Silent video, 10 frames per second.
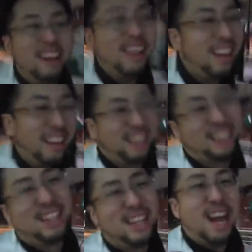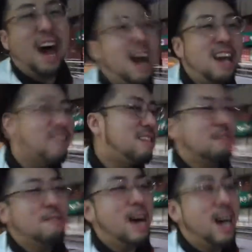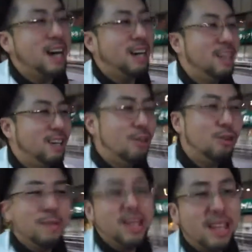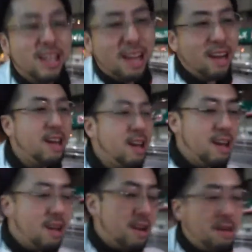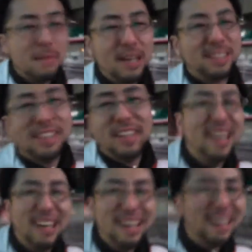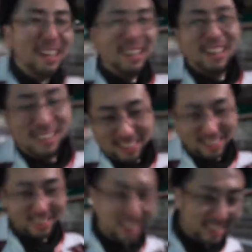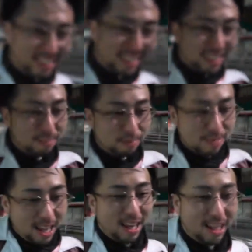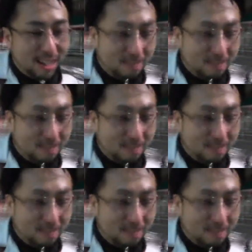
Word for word: あいつは海になりましたね勝つかな